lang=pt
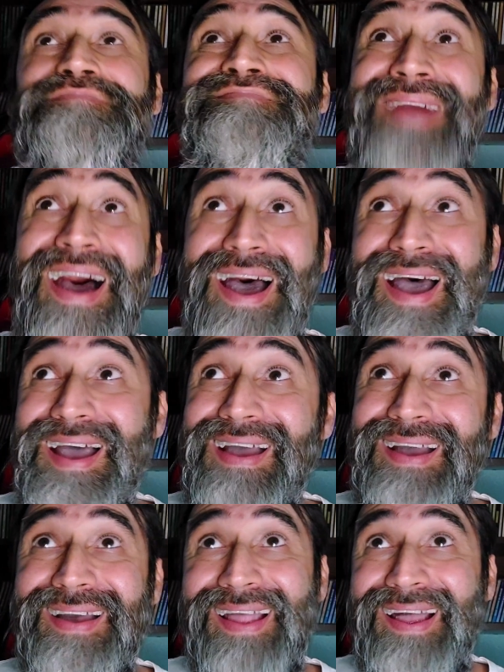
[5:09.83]
Mas
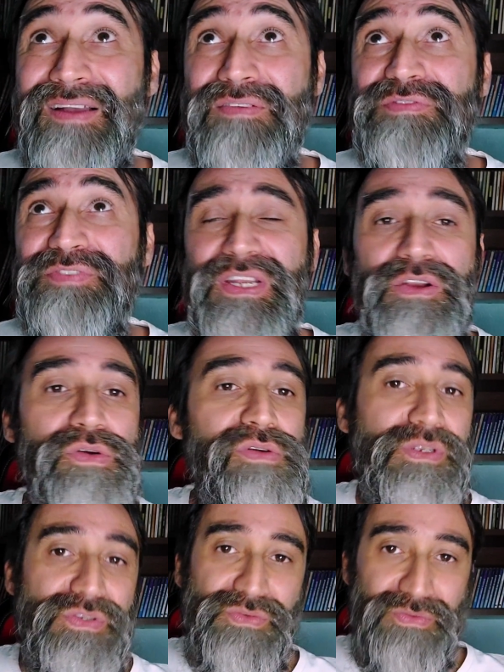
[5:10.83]

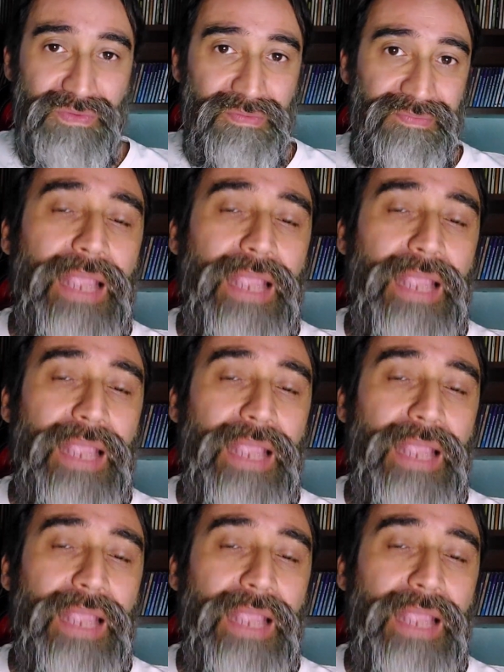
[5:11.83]
maravilhoso.